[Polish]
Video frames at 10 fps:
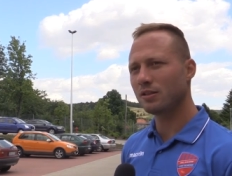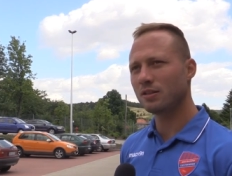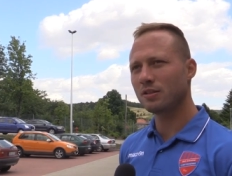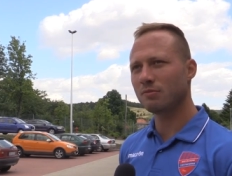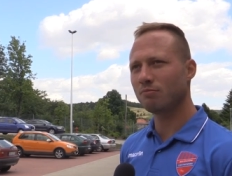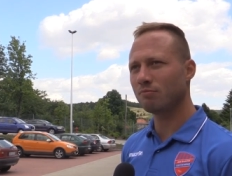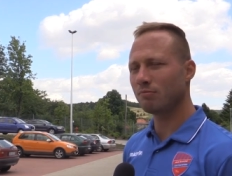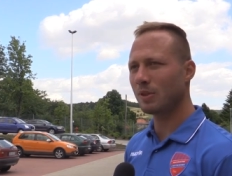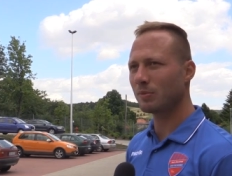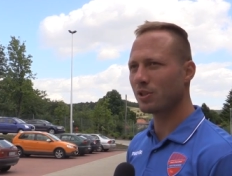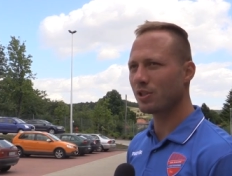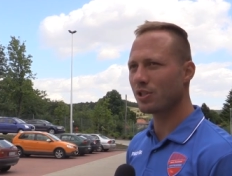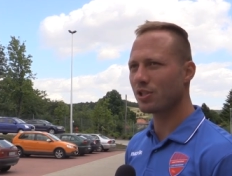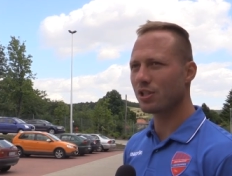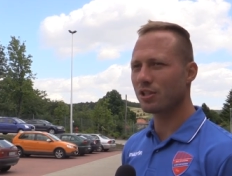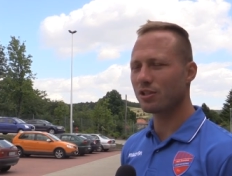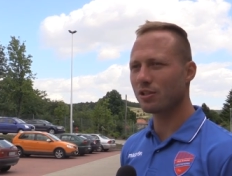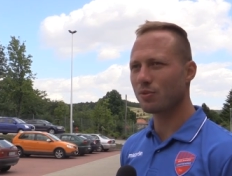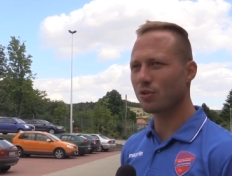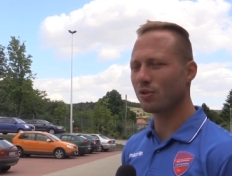i mam nadzieję, że, że
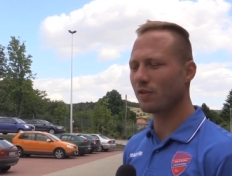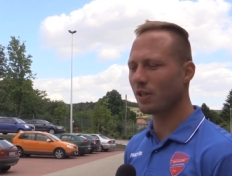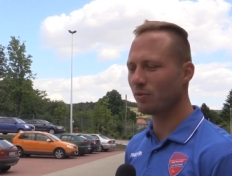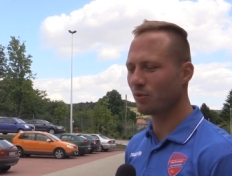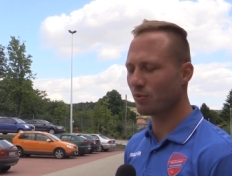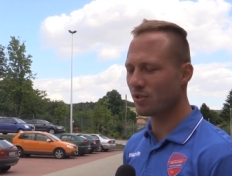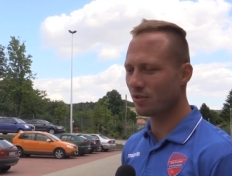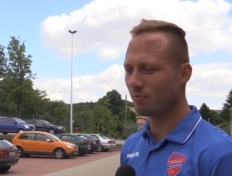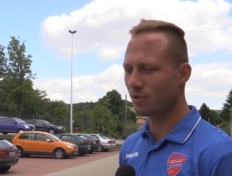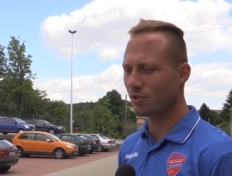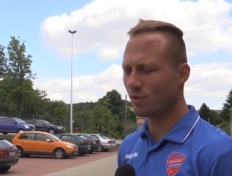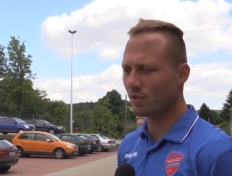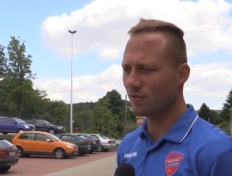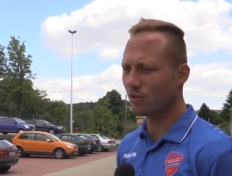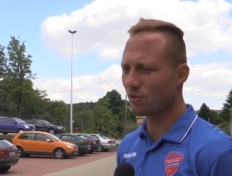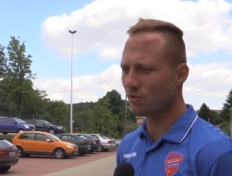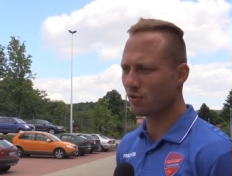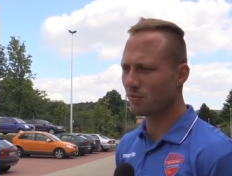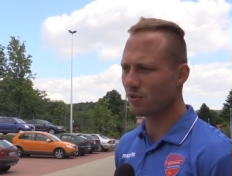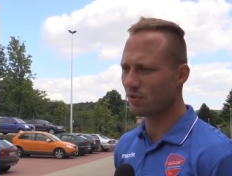te przygotowania będą procentować w
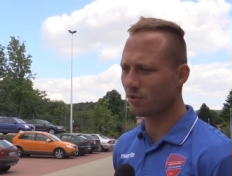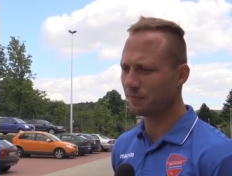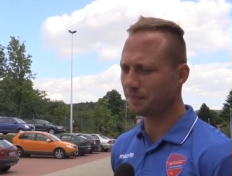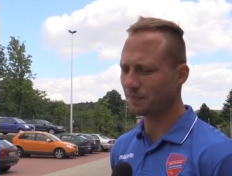nadchodzącym sezonie.